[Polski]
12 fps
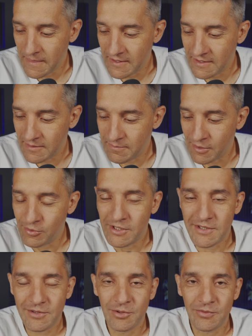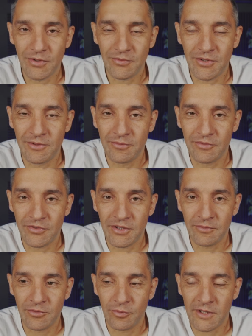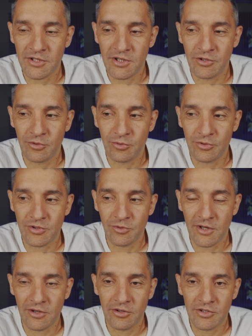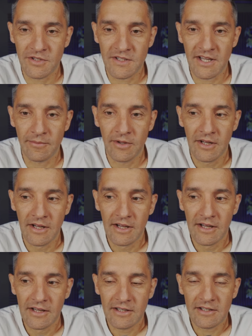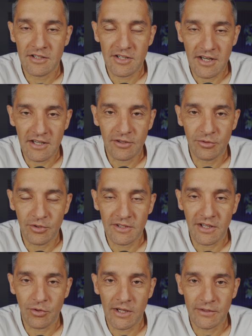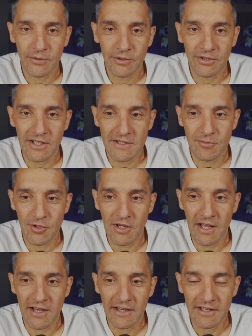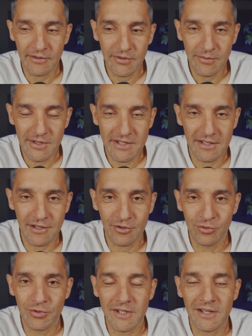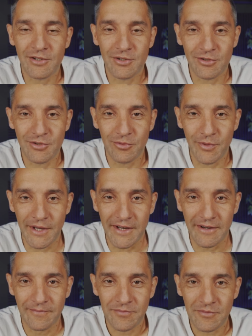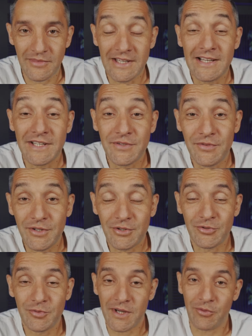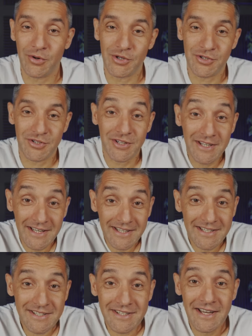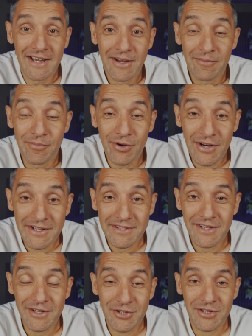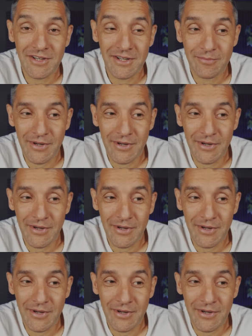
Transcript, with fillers: e, paulistów w tym, w tym tłumaczeniu, z którego korzystam – grzech, który tak łatwo do nas przylega. Ile w tym jest takiego ludzkiego zrozumienia? Ile jest wyrozumiałości, ile jest bolesnej i szczerej